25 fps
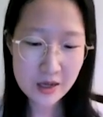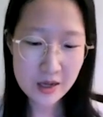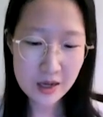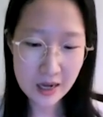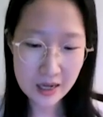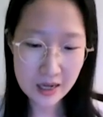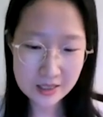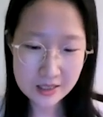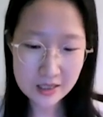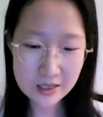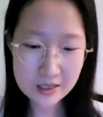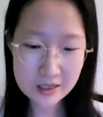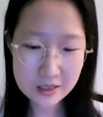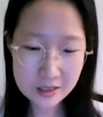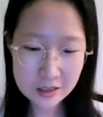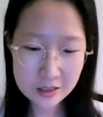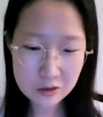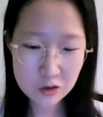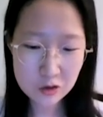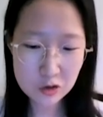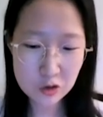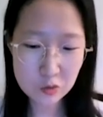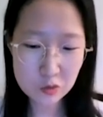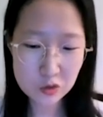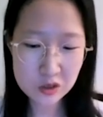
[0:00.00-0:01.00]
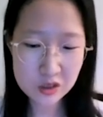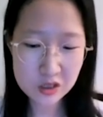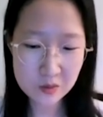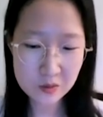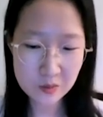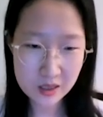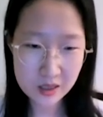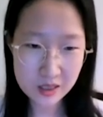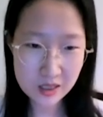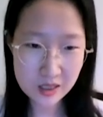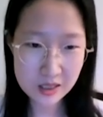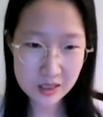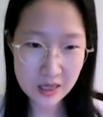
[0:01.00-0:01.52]
가장 큰 주문
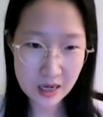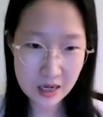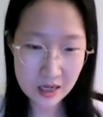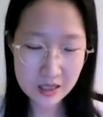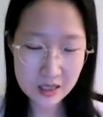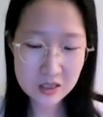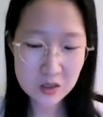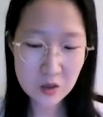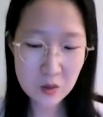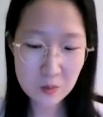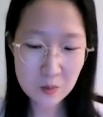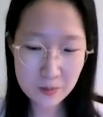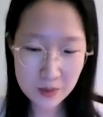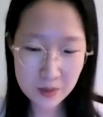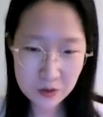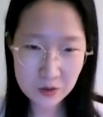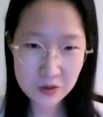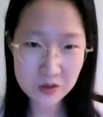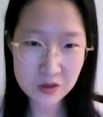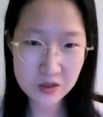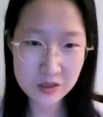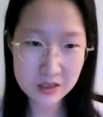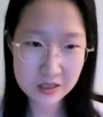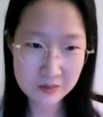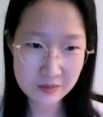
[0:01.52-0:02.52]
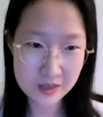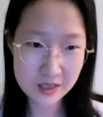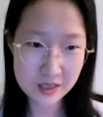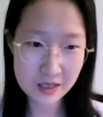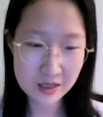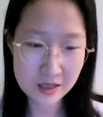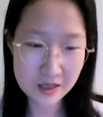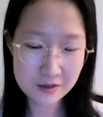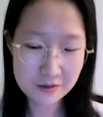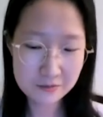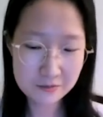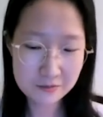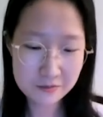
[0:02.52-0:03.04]
금액이 약 1,000만 원이었습니다.
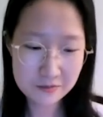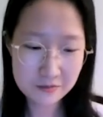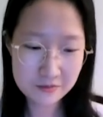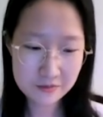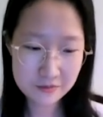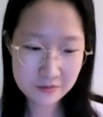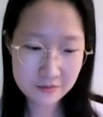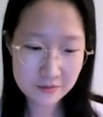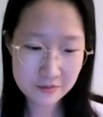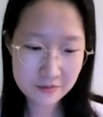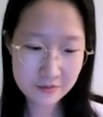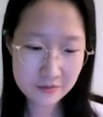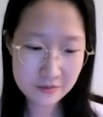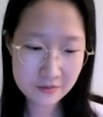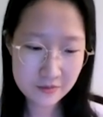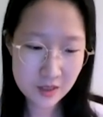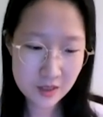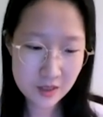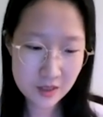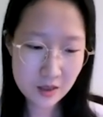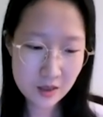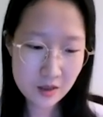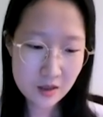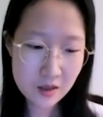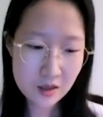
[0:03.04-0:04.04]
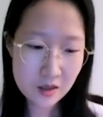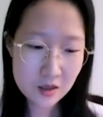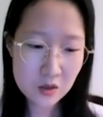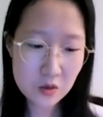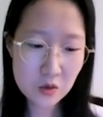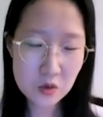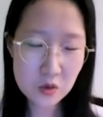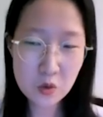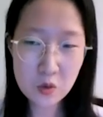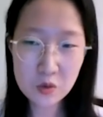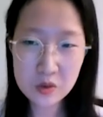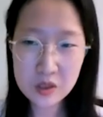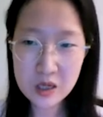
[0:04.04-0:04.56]

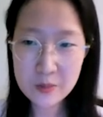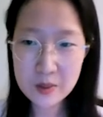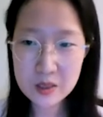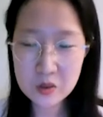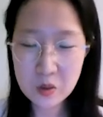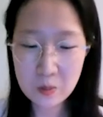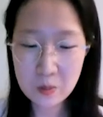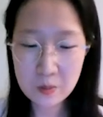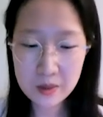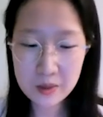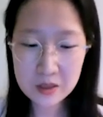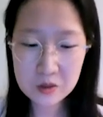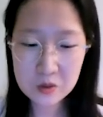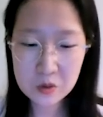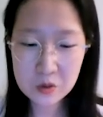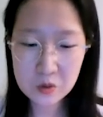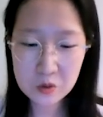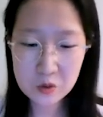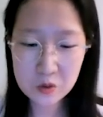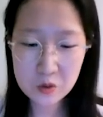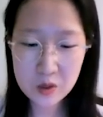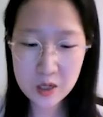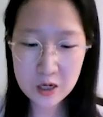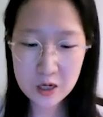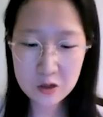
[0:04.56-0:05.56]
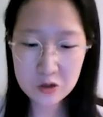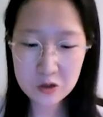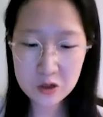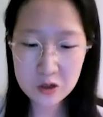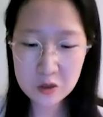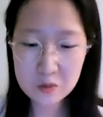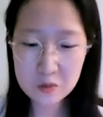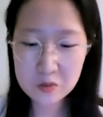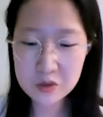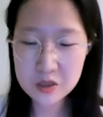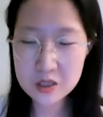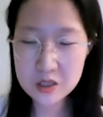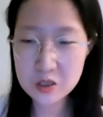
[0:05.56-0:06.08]
그리고 동남아 전반적으로 한류
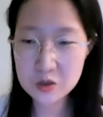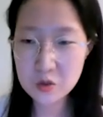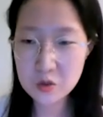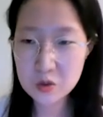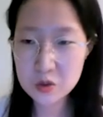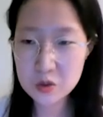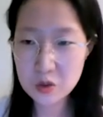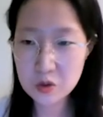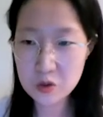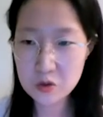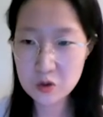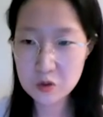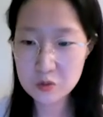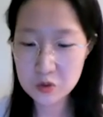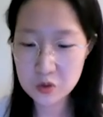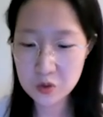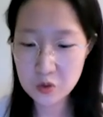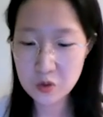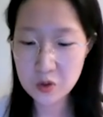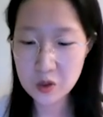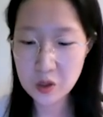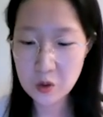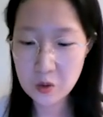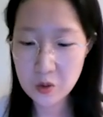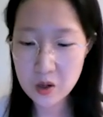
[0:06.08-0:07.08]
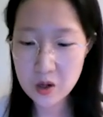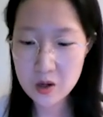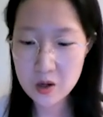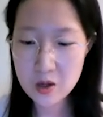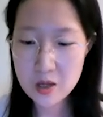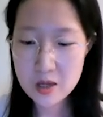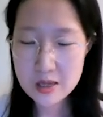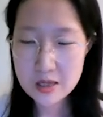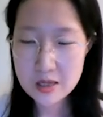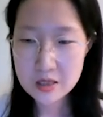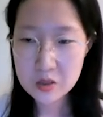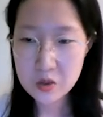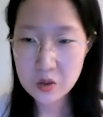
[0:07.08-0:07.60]
열풍이 지속적으로 불고 있고요.
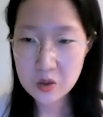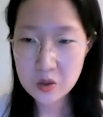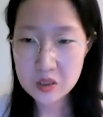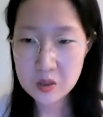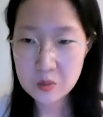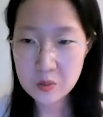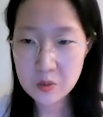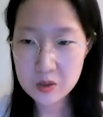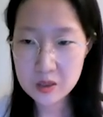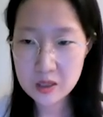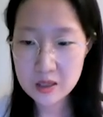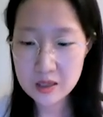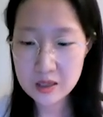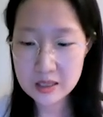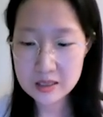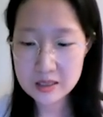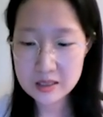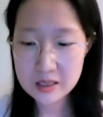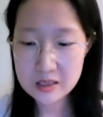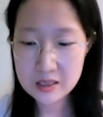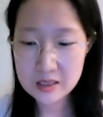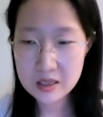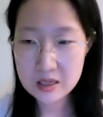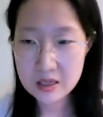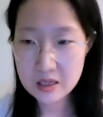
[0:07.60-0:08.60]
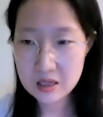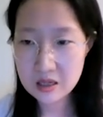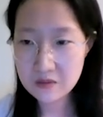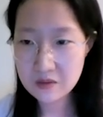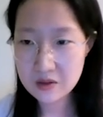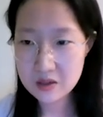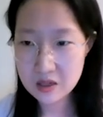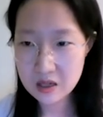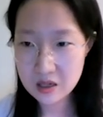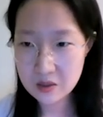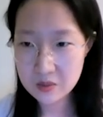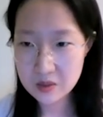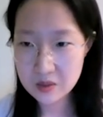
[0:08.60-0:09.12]
저희 이번에 라자다
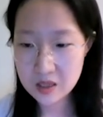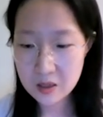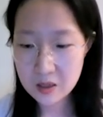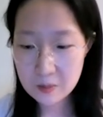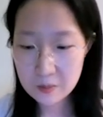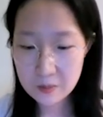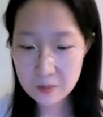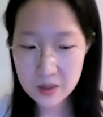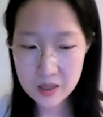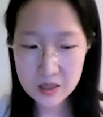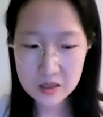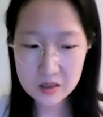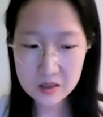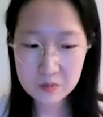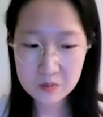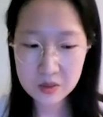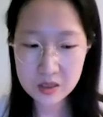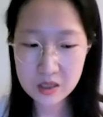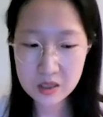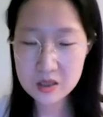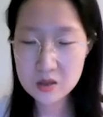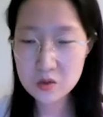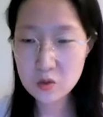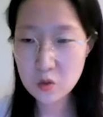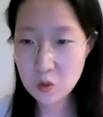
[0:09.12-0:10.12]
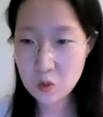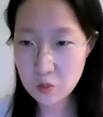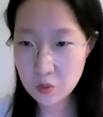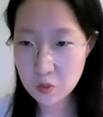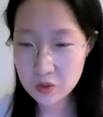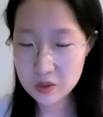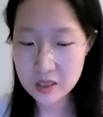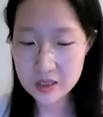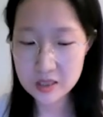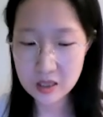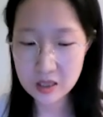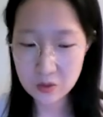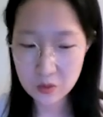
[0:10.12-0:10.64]
1111 캠페인 브랜드
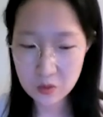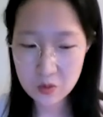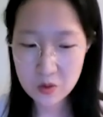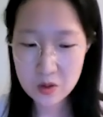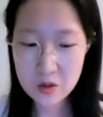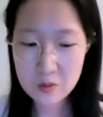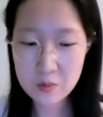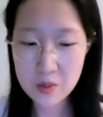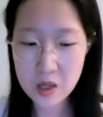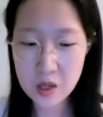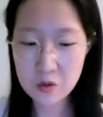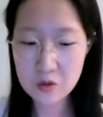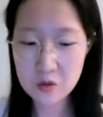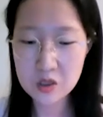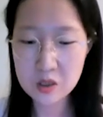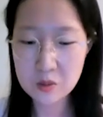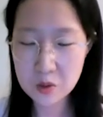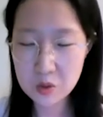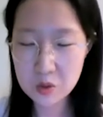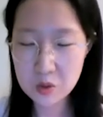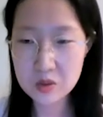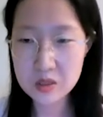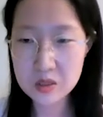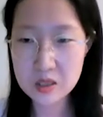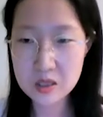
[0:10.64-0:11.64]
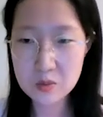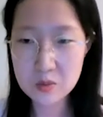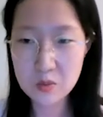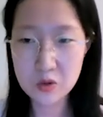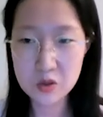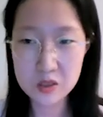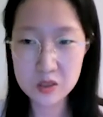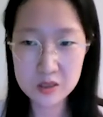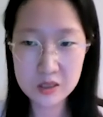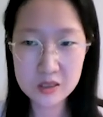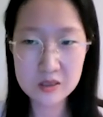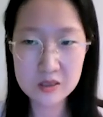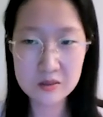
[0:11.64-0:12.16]
홍보대사로 배우 이민호 씨를
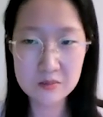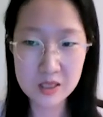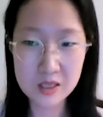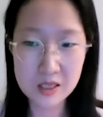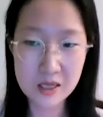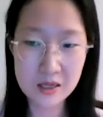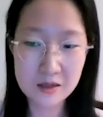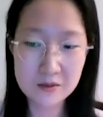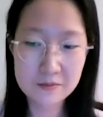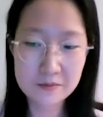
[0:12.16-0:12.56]
모셨었습니다.